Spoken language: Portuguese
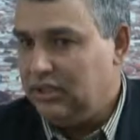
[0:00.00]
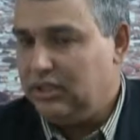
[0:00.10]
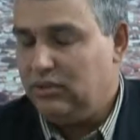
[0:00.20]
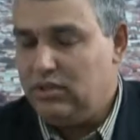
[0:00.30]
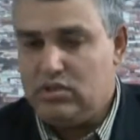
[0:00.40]

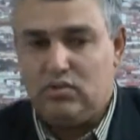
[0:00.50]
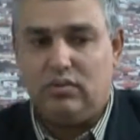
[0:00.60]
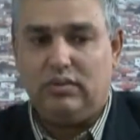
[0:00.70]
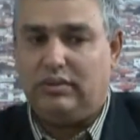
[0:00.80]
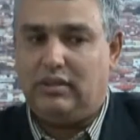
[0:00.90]
Então,
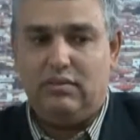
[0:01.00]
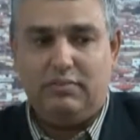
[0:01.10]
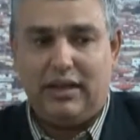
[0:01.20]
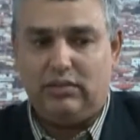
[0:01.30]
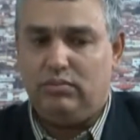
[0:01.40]
isso tem um
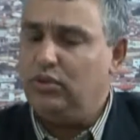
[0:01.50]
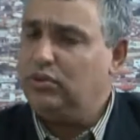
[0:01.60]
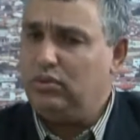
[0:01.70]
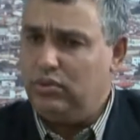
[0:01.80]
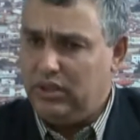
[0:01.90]
impacto
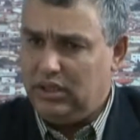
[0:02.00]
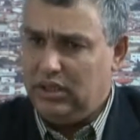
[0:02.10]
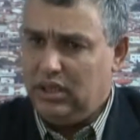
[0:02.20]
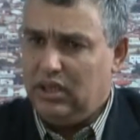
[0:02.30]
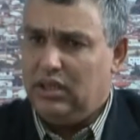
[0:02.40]
muito
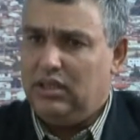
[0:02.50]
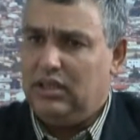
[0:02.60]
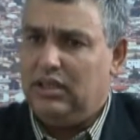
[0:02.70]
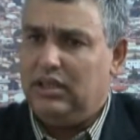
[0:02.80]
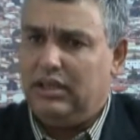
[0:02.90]
ruim
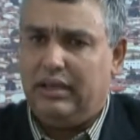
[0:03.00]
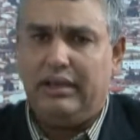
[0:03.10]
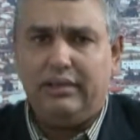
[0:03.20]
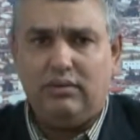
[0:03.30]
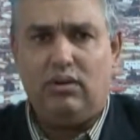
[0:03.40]
e
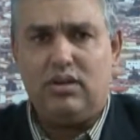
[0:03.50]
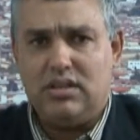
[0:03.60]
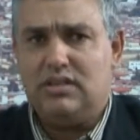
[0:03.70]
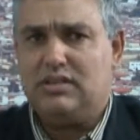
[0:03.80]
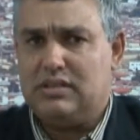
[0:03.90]
é,
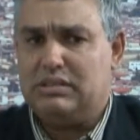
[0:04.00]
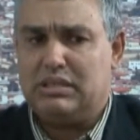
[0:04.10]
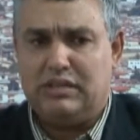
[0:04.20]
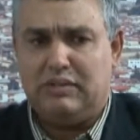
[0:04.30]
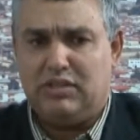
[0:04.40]
nós
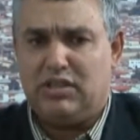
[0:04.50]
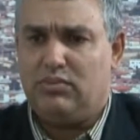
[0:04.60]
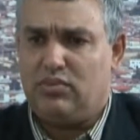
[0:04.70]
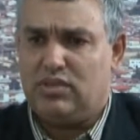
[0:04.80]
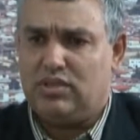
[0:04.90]

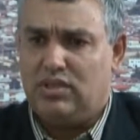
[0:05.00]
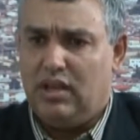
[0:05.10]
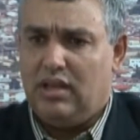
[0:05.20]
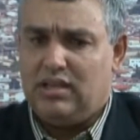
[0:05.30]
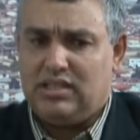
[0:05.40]
estamos
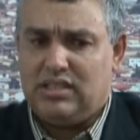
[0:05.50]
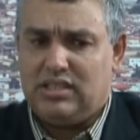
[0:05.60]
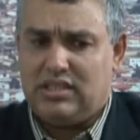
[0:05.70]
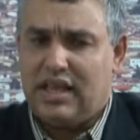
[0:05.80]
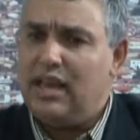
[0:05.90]

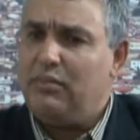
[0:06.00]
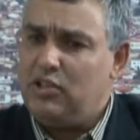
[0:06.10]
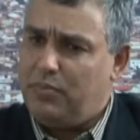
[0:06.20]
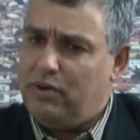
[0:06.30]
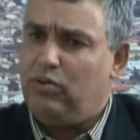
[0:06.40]

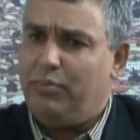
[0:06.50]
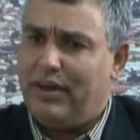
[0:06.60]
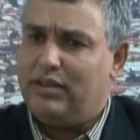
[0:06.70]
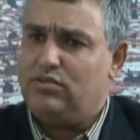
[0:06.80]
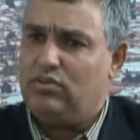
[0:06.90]
seriamente
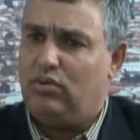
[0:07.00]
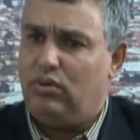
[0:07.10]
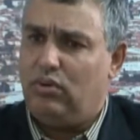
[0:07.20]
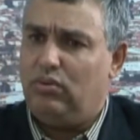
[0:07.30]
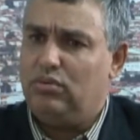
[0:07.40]
preocupados
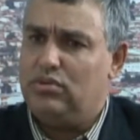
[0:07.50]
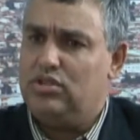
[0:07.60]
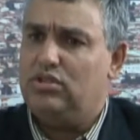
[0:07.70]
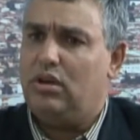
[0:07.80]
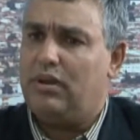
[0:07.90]
com os
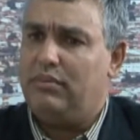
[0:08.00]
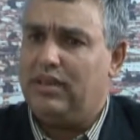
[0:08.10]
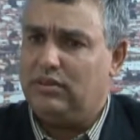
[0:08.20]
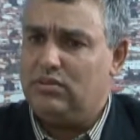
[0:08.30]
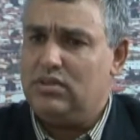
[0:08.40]

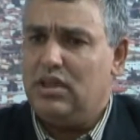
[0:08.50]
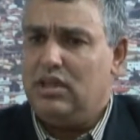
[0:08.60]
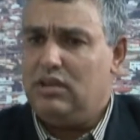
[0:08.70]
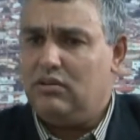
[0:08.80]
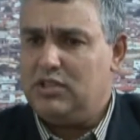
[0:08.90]
desdobramentos
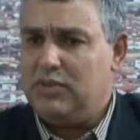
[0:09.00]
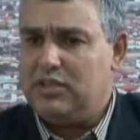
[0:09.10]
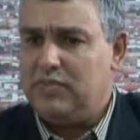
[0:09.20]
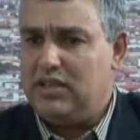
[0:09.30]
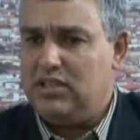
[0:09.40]
e com as
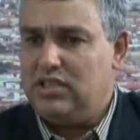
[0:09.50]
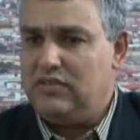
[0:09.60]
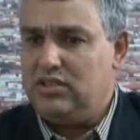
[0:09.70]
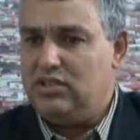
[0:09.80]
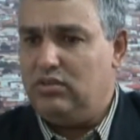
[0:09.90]

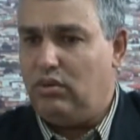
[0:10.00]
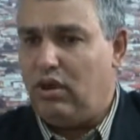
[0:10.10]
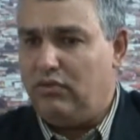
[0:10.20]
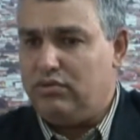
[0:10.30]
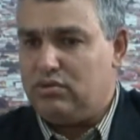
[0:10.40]
perspectivas de
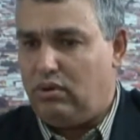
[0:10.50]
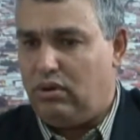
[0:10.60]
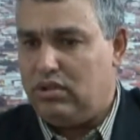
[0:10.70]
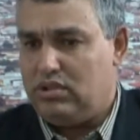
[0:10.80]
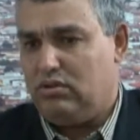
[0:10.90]
novos
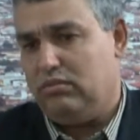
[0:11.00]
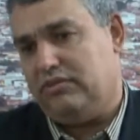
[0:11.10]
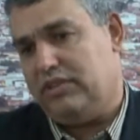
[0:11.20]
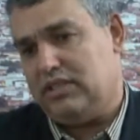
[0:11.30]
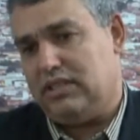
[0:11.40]
cortes, como
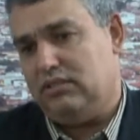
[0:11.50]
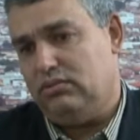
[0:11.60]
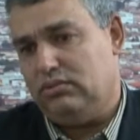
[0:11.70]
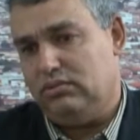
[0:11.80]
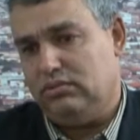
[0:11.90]
vem
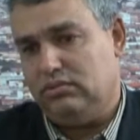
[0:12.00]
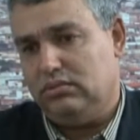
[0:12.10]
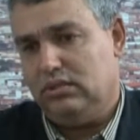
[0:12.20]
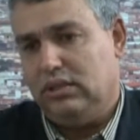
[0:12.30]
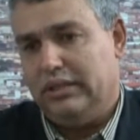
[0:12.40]
sendo
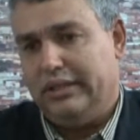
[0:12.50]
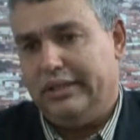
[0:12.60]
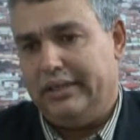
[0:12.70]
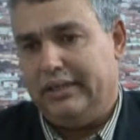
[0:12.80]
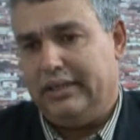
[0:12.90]

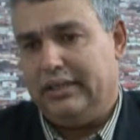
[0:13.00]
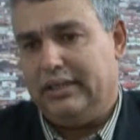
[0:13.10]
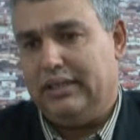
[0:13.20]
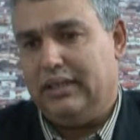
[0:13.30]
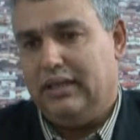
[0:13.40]

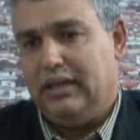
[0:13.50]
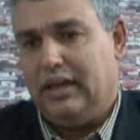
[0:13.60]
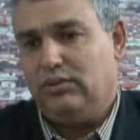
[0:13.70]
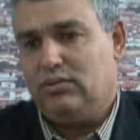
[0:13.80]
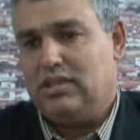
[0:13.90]
é,
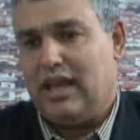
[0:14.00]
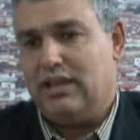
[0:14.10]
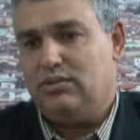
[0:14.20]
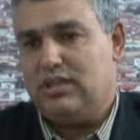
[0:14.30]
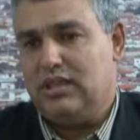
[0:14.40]

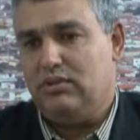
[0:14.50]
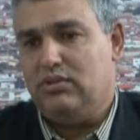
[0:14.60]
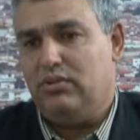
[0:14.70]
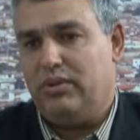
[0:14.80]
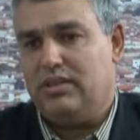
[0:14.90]
anunciados em
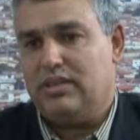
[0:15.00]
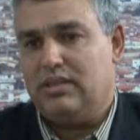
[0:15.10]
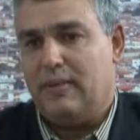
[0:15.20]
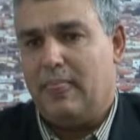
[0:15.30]
reuniões